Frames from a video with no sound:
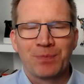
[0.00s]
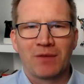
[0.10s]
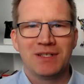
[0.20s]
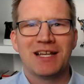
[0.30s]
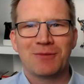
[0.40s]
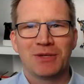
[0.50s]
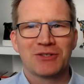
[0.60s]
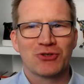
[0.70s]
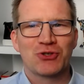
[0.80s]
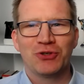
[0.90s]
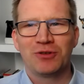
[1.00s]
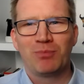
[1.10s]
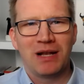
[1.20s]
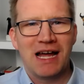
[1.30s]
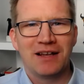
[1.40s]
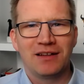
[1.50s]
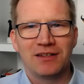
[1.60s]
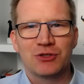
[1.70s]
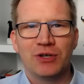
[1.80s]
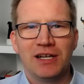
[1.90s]
Wie sagt man so schön, plane
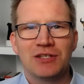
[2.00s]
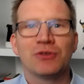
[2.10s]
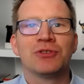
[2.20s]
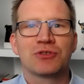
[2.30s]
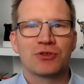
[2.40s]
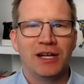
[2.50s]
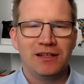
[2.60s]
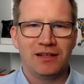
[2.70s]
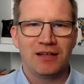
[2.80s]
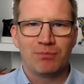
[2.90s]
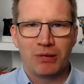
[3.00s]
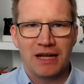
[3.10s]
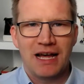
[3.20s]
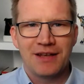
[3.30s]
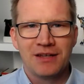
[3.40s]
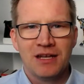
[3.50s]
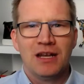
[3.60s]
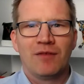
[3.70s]
dein Trade und trade deinen Plan.